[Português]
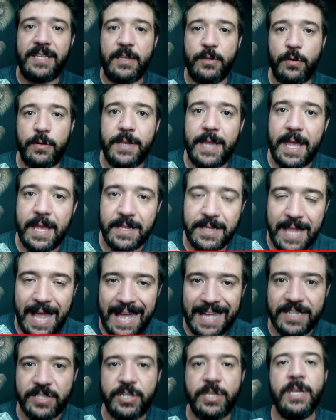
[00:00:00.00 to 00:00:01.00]
e
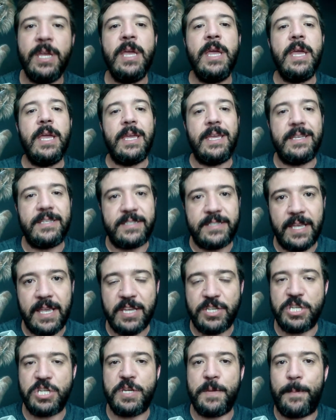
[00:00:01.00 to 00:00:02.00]
idoneidade que sim, a
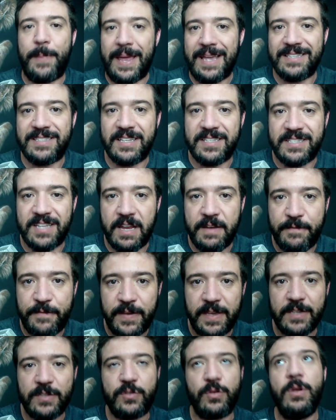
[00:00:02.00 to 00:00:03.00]
gente presta
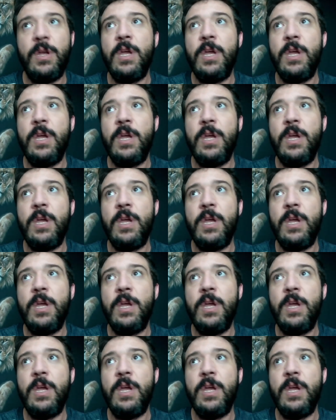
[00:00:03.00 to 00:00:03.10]
serviço,